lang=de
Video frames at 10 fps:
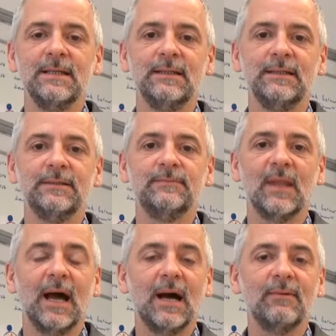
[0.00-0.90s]
Ähm,
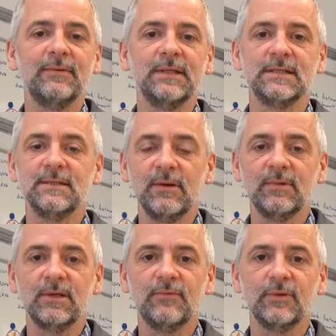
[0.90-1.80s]
aber wie das immer
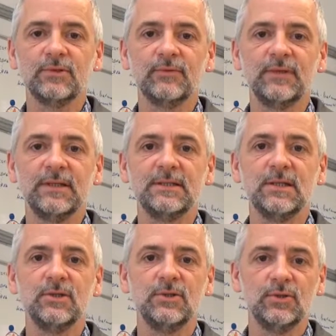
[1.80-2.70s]
mit der Philosophie ist,
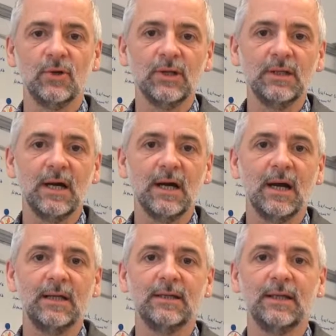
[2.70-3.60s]
soll ja
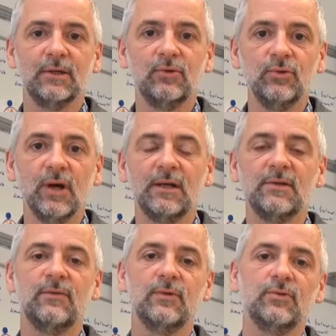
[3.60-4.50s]
eine Lektüre eines
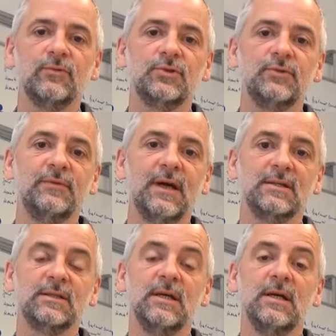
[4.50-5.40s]
philosophischen
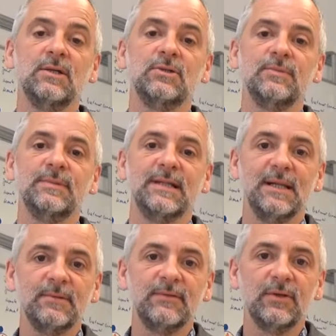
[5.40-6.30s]
Werks zum
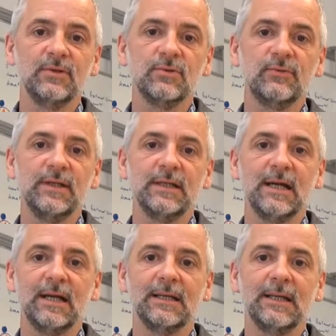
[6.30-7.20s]
Selbstphilosophieren
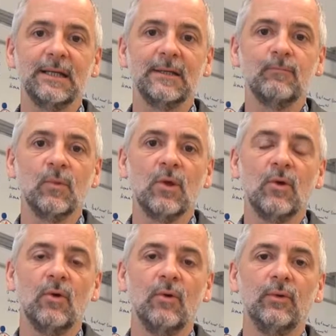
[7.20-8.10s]
anregen.
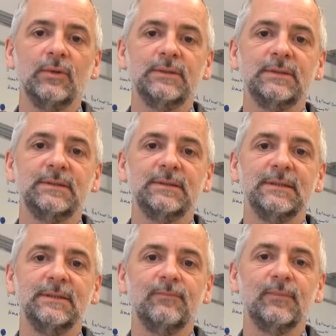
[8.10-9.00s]
Und
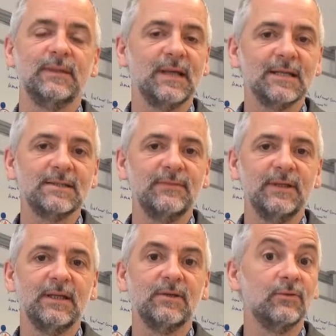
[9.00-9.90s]
ähm, das will
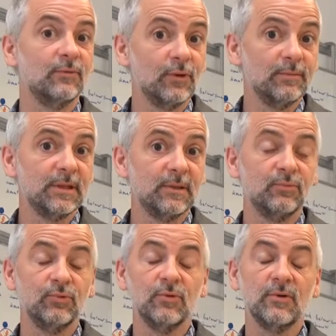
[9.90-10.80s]
ich sowohl mit dem
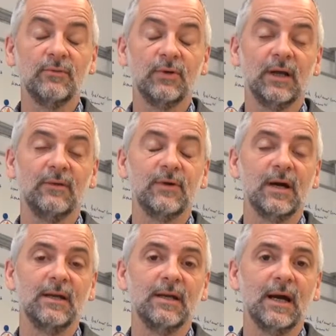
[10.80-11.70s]
Buch von Anfang
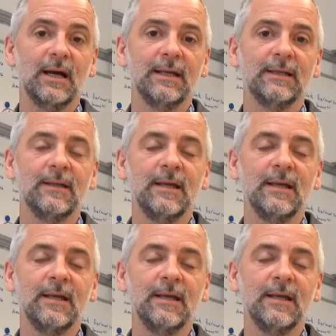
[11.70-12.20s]
an erreichen,